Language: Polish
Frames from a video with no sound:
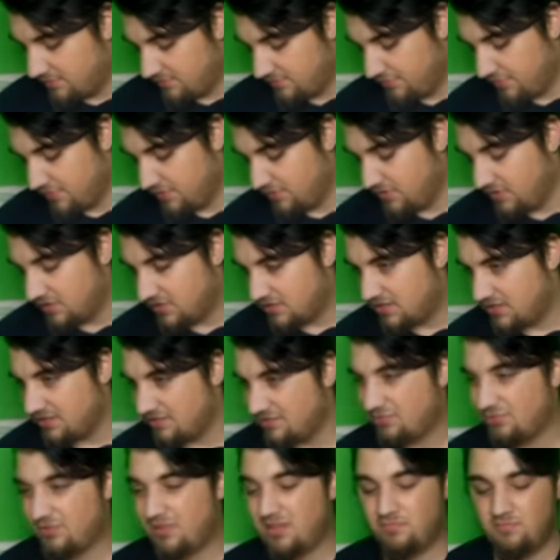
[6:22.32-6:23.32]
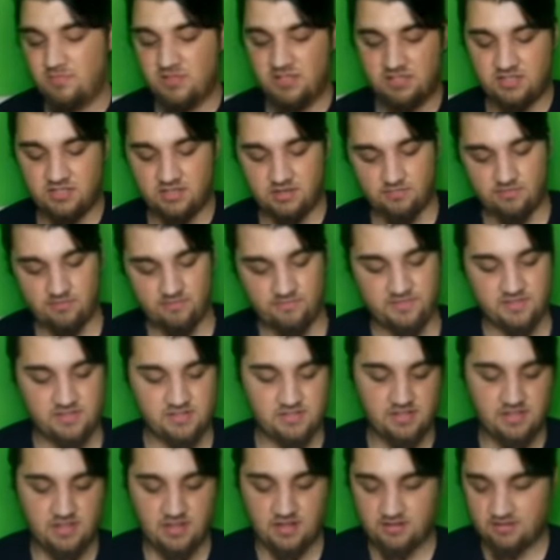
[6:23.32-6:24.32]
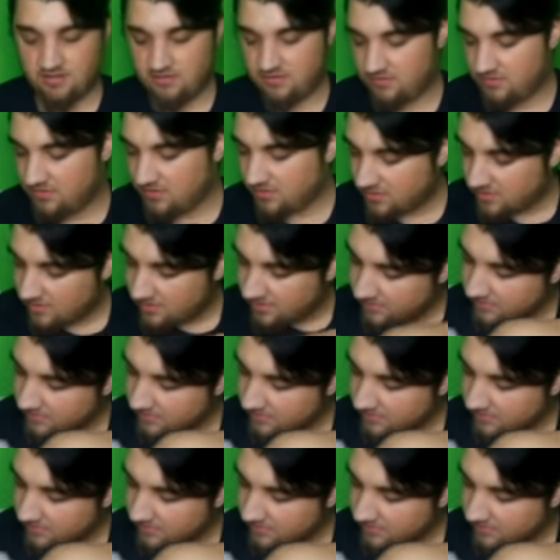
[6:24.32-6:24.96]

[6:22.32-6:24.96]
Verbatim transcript: bo on jest tutaj mistrzem wszystkiego, tak?